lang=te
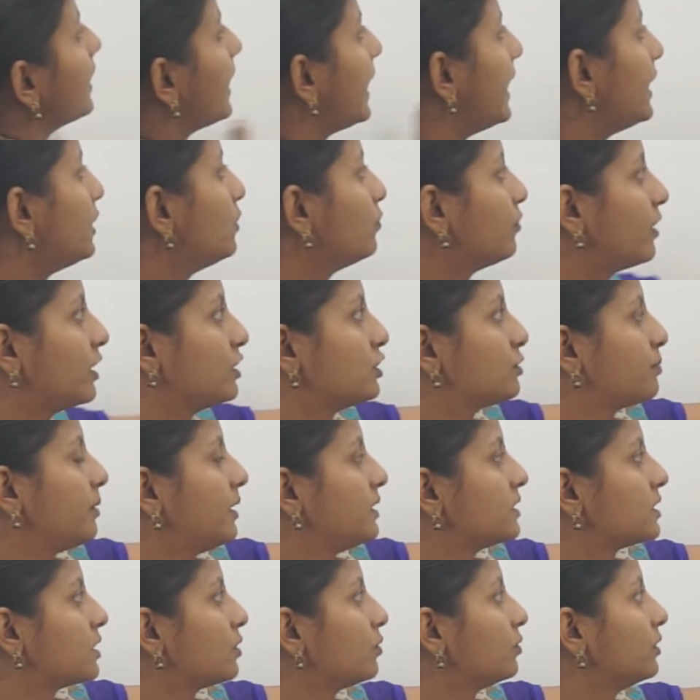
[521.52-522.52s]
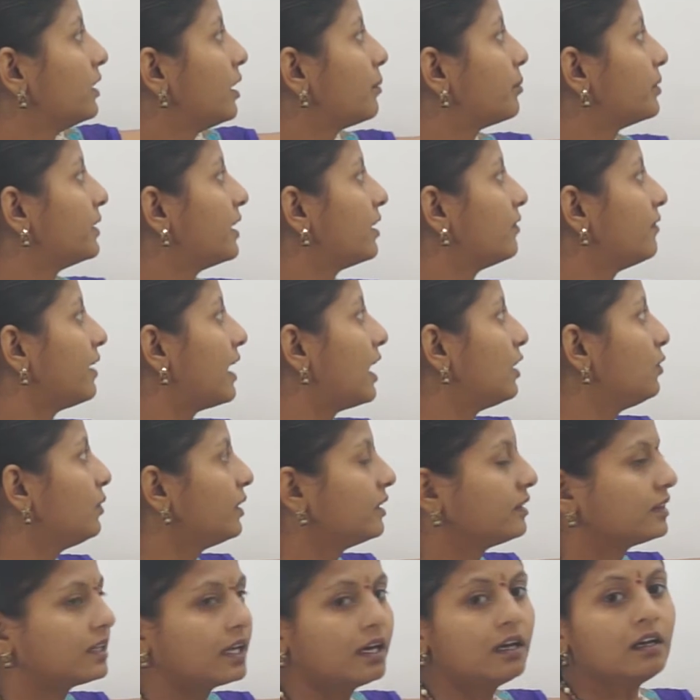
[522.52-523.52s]
ఎయిట్ వన్స్ ప్లేస్లో ఉంది అప్పుడు దాని వాల్యూ
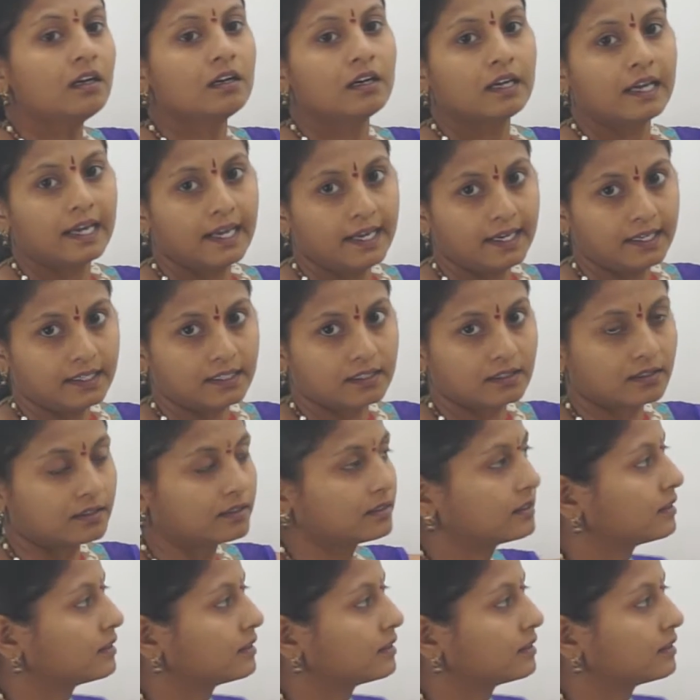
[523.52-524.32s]
ఎంత ఎయిట్